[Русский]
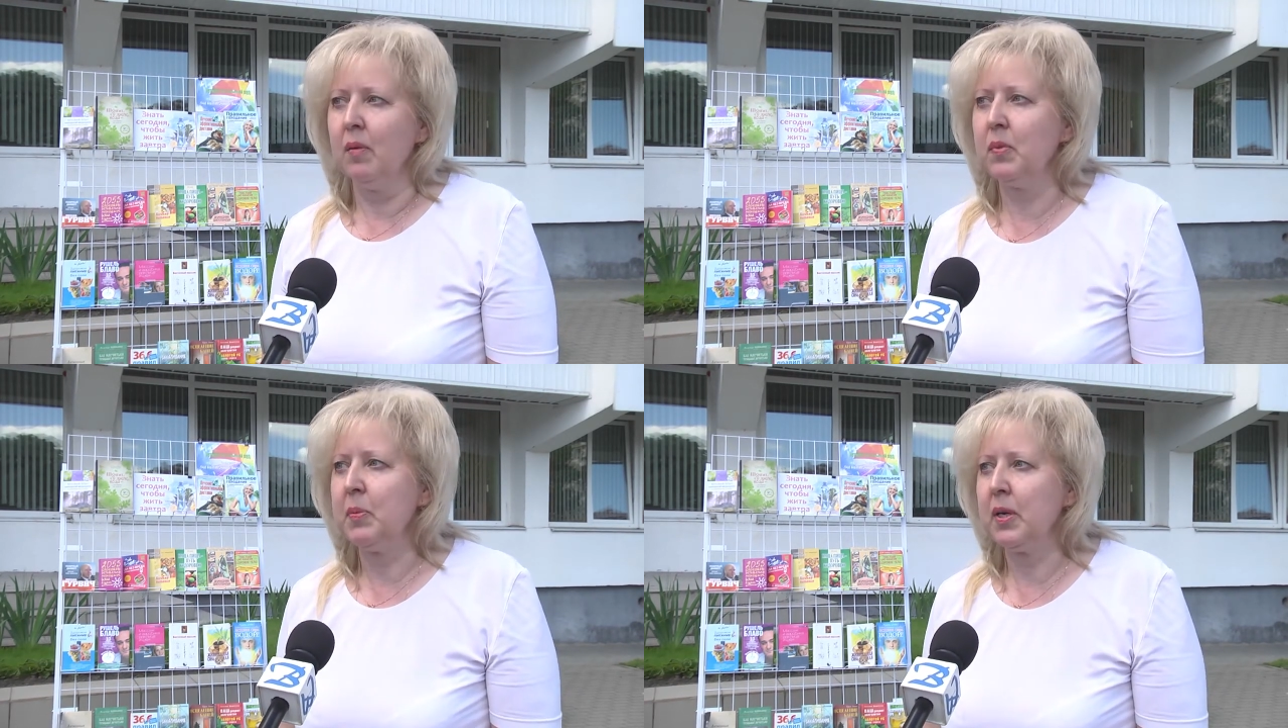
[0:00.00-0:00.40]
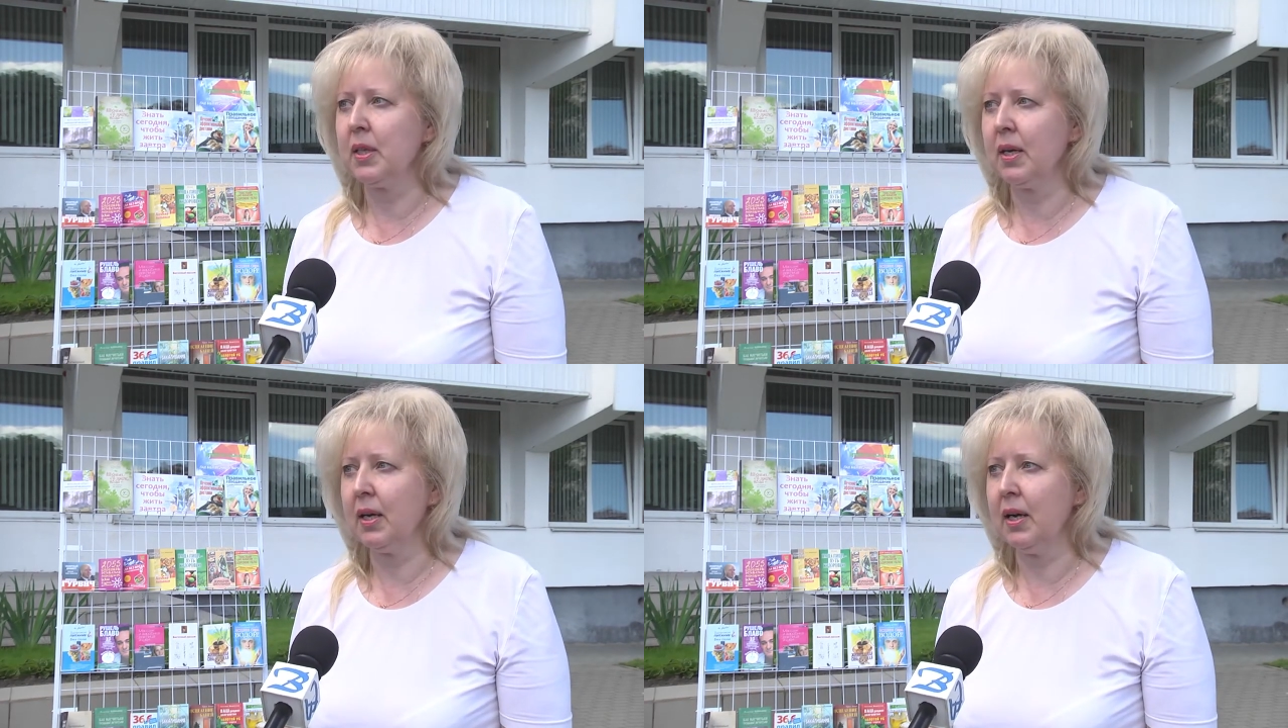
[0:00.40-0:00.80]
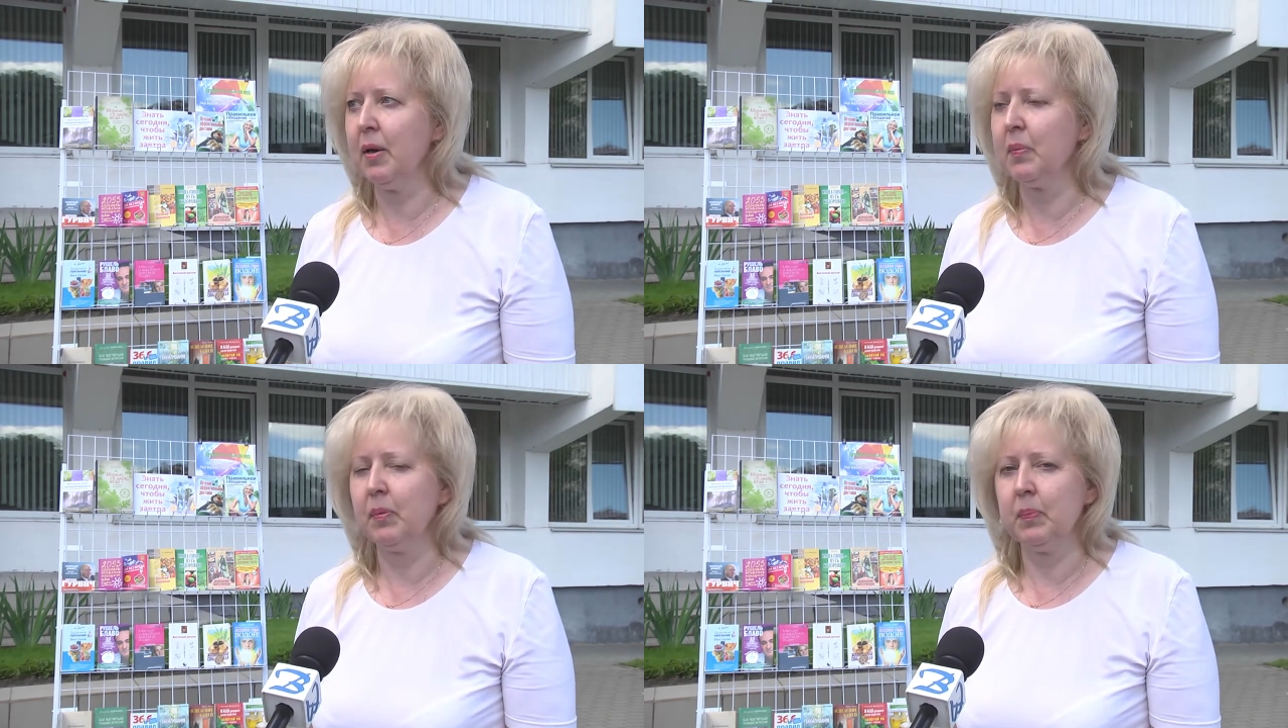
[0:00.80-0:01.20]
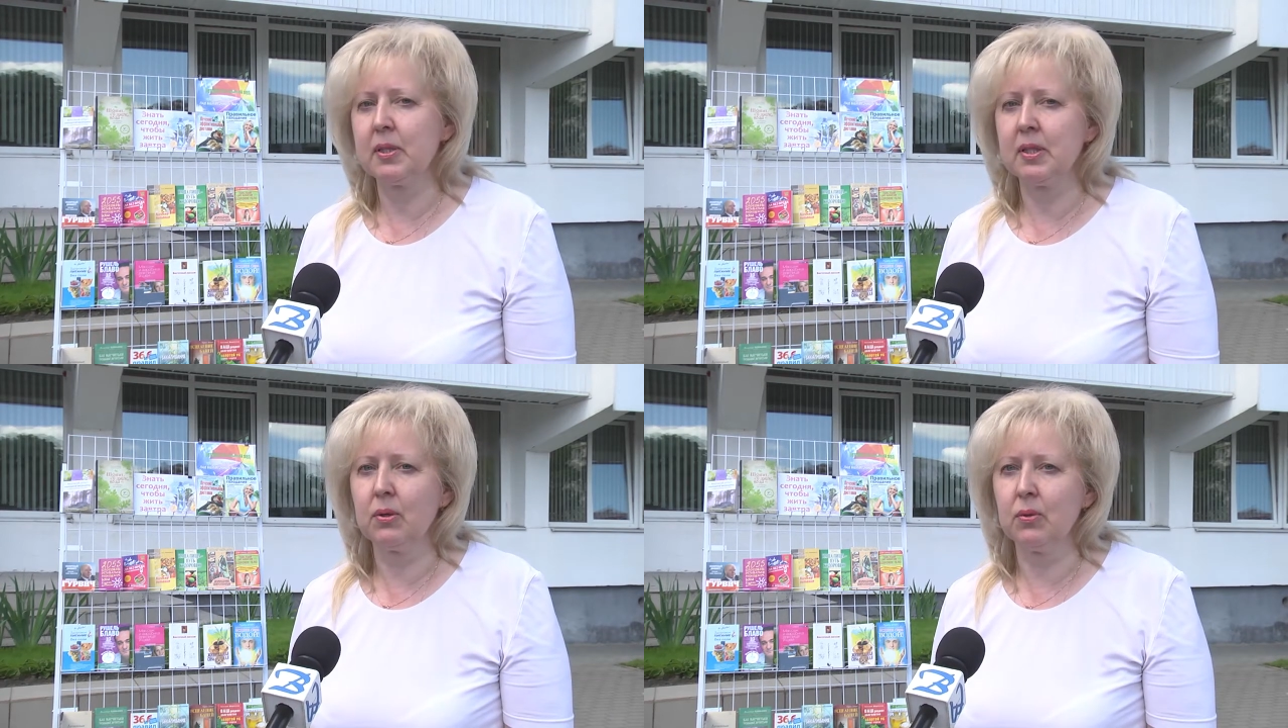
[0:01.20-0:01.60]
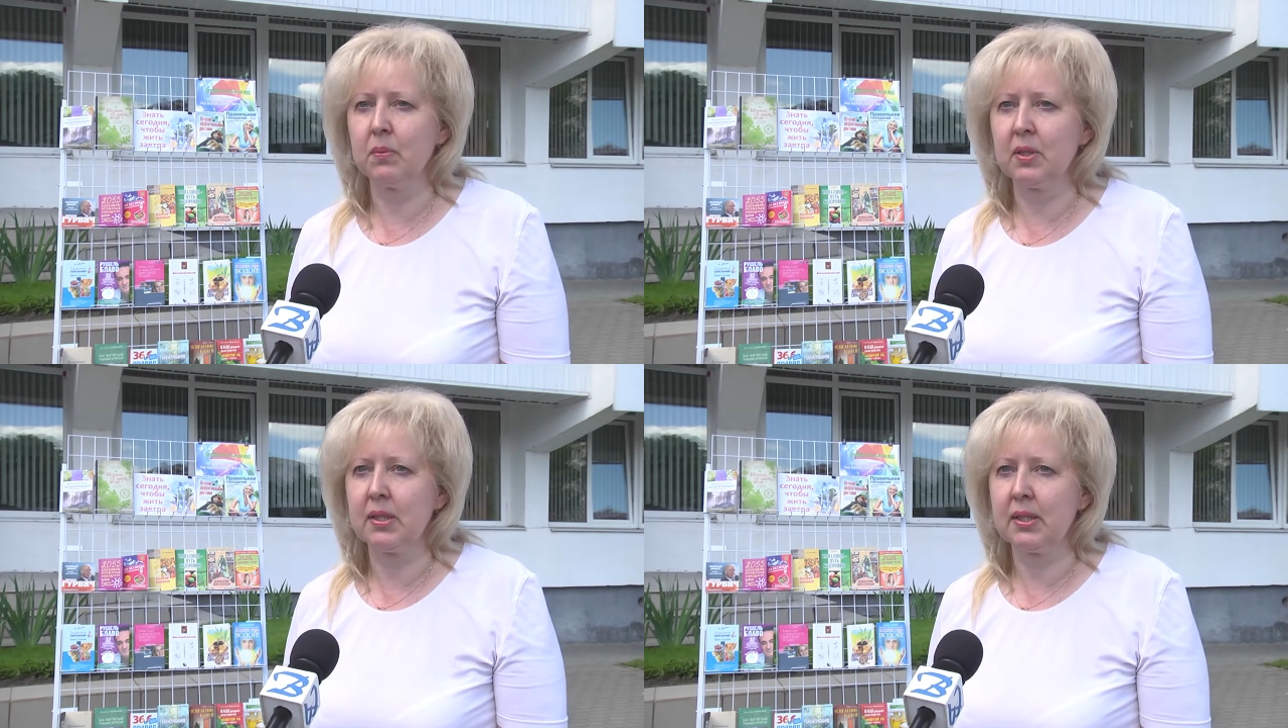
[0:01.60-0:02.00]
Мы предлагаем
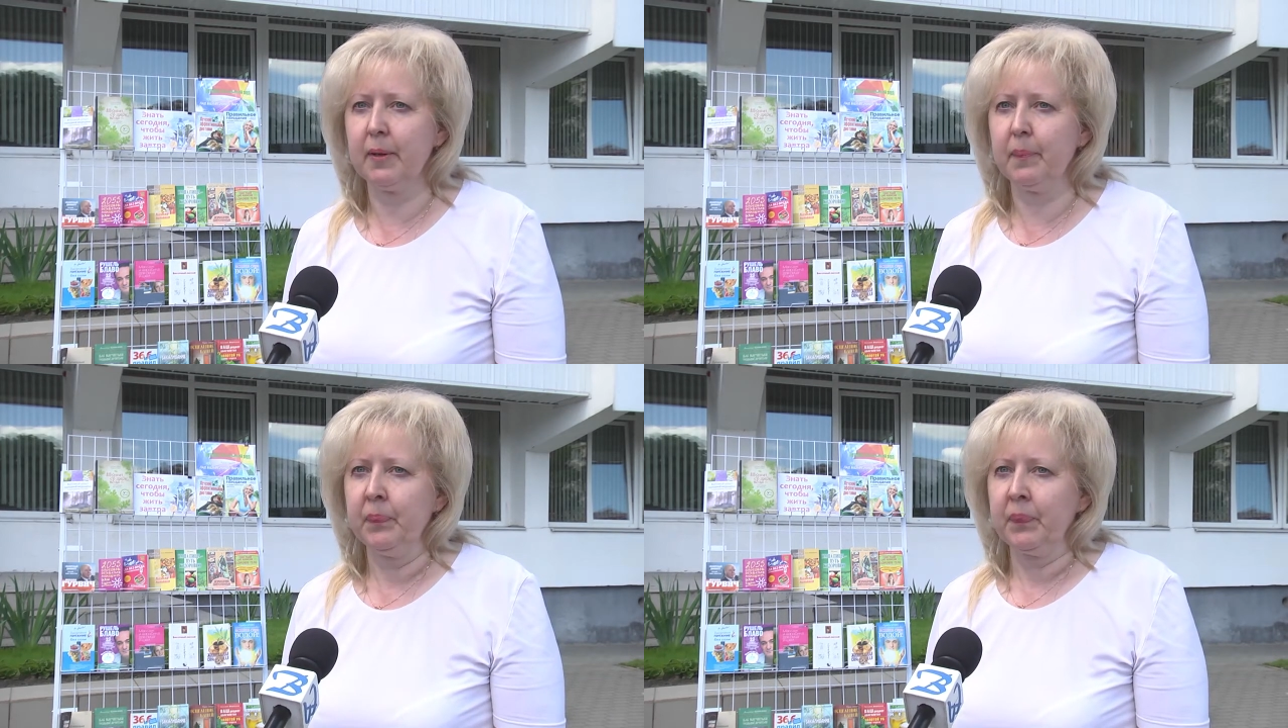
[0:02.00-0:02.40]
познакомиться